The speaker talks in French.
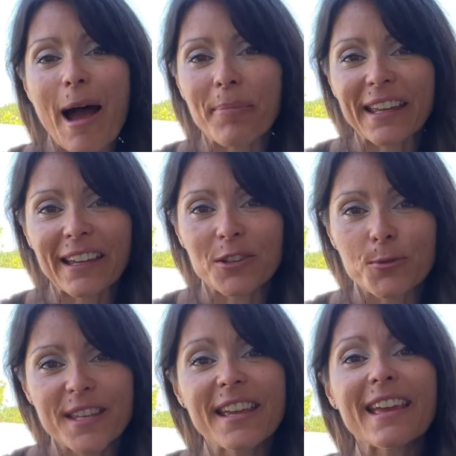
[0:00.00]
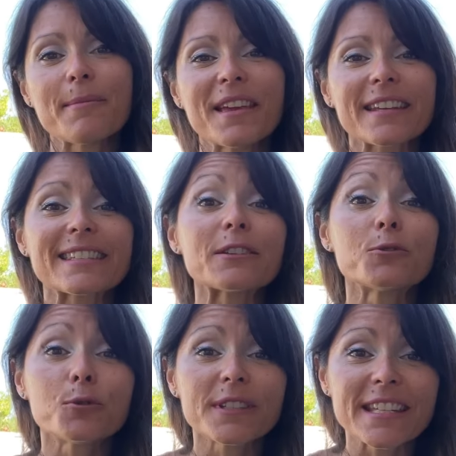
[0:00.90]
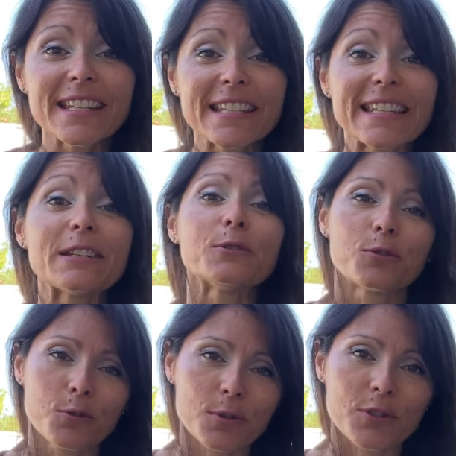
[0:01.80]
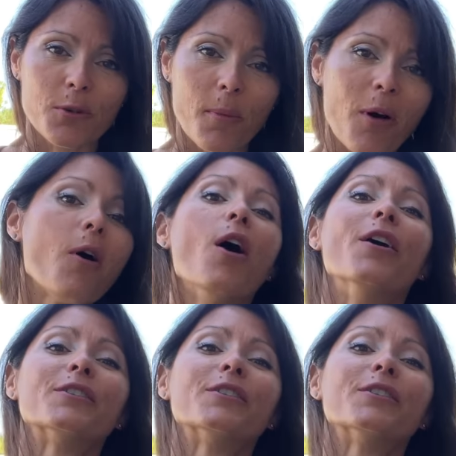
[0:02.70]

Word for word: à prix réduit, eh bien c'est d'utiliser justement